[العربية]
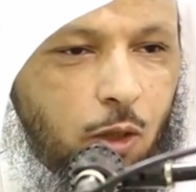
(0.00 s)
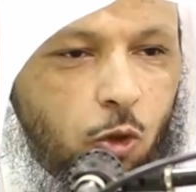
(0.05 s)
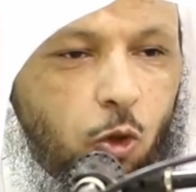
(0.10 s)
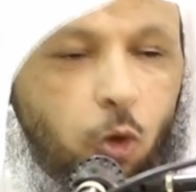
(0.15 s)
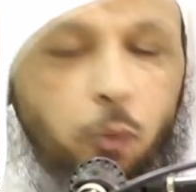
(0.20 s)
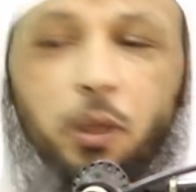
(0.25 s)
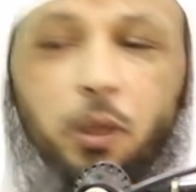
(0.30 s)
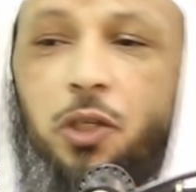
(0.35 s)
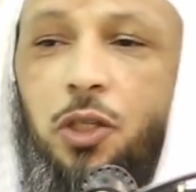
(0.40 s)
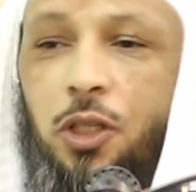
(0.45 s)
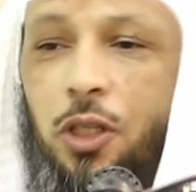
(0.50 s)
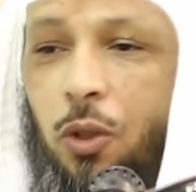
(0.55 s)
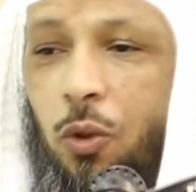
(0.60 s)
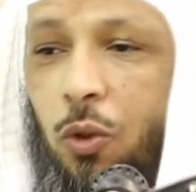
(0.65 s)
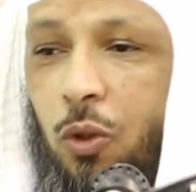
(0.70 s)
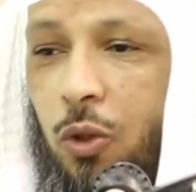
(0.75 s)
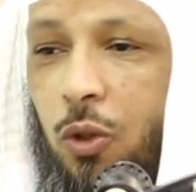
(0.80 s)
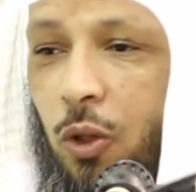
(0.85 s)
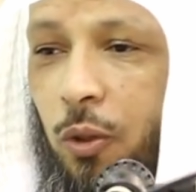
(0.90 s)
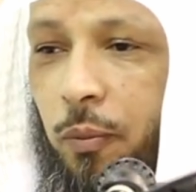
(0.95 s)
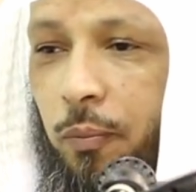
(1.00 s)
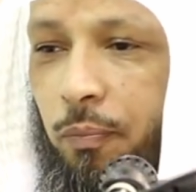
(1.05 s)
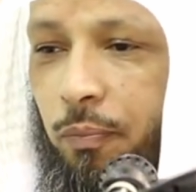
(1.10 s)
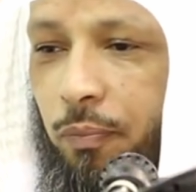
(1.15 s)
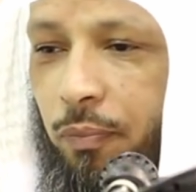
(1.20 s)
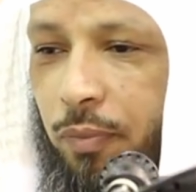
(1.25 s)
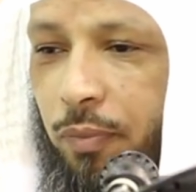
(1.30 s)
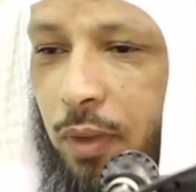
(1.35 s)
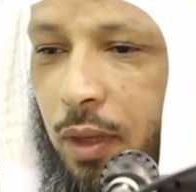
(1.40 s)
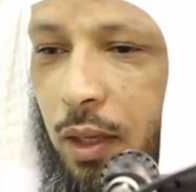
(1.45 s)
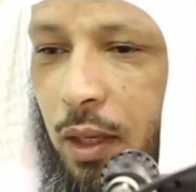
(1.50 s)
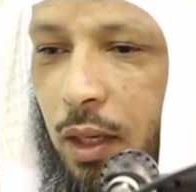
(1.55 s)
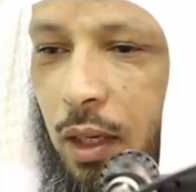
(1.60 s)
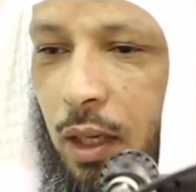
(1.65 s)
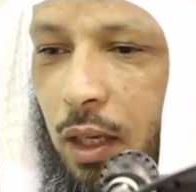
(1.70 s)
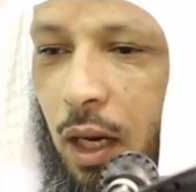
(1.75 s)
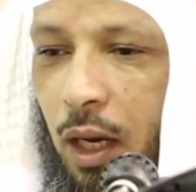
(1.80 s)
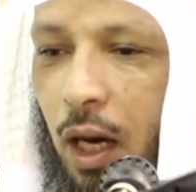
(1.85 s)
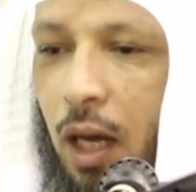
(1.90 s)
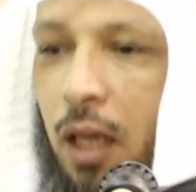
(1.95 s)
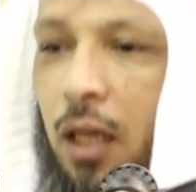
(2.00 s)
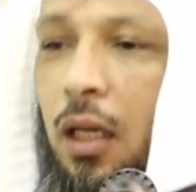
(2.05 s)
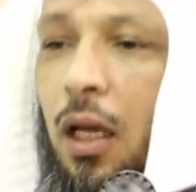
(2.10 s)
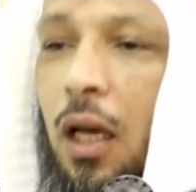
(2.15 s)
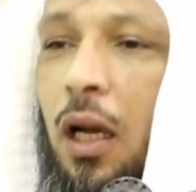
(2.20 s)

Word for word: أبشركم أن